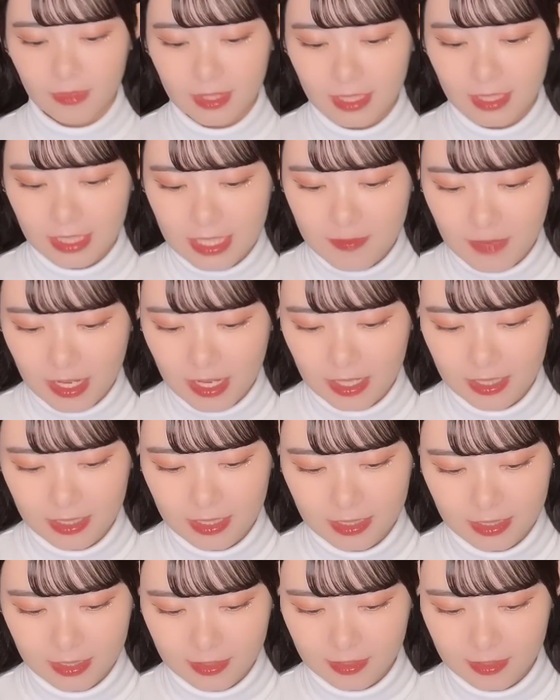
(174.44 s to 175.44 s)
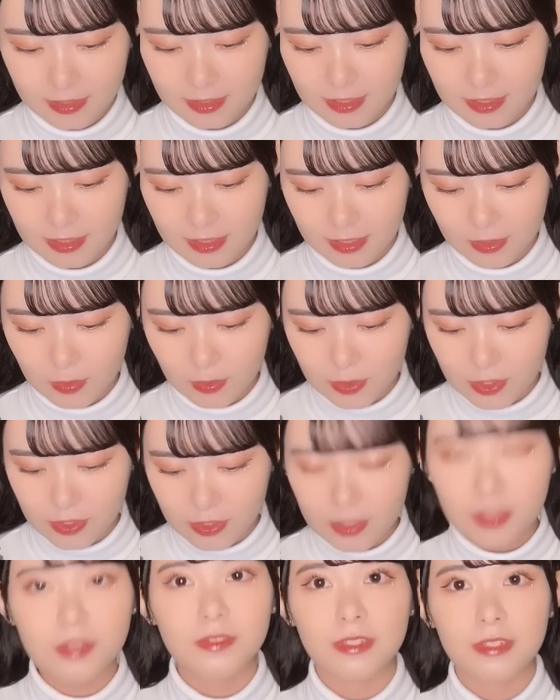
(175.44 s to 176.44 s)
今、
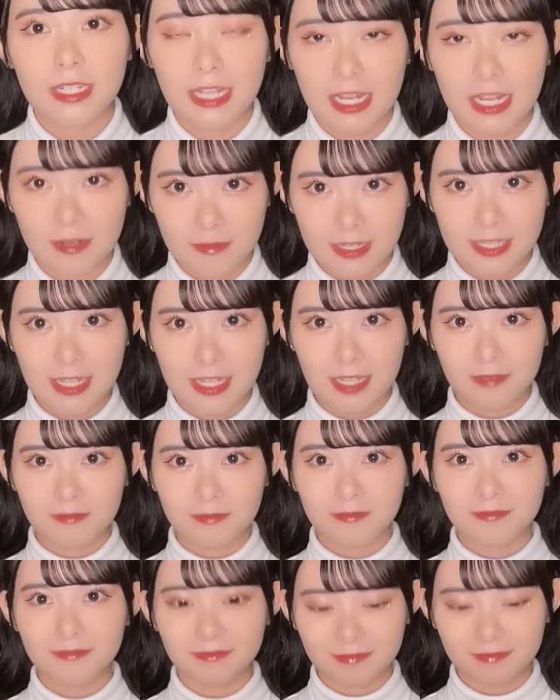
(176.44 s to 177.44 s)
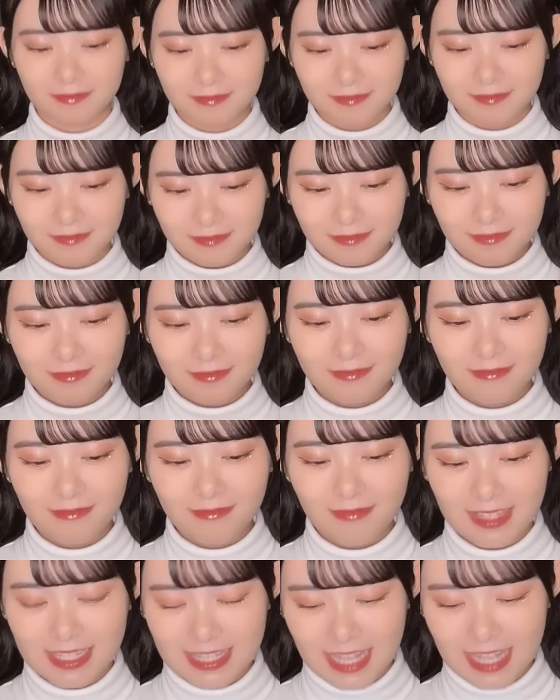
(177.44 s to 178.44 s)
59分になりました。
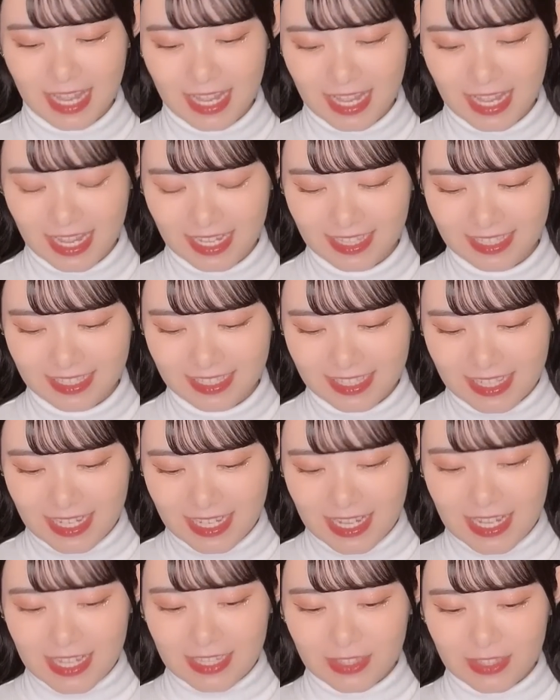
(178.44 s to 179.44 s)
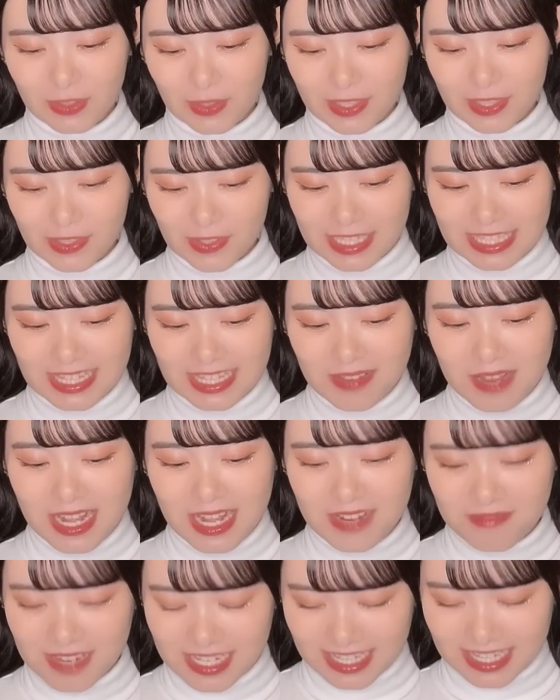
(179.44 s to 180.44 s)
さあ、ドキドキしてまい
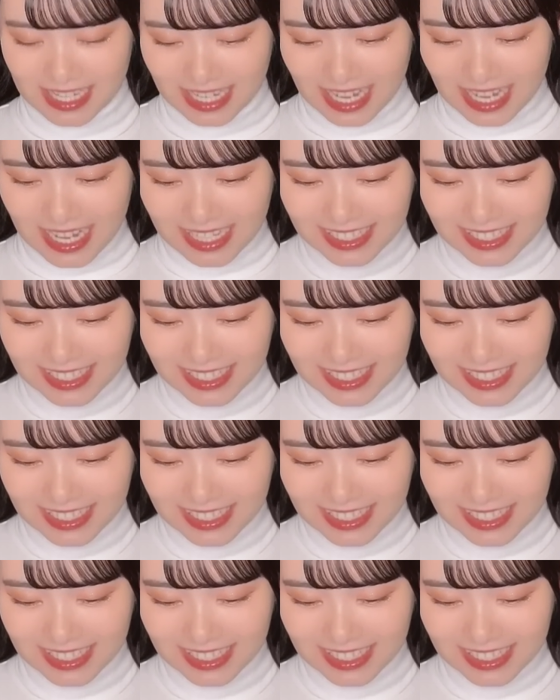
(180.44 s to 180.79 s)
りましたが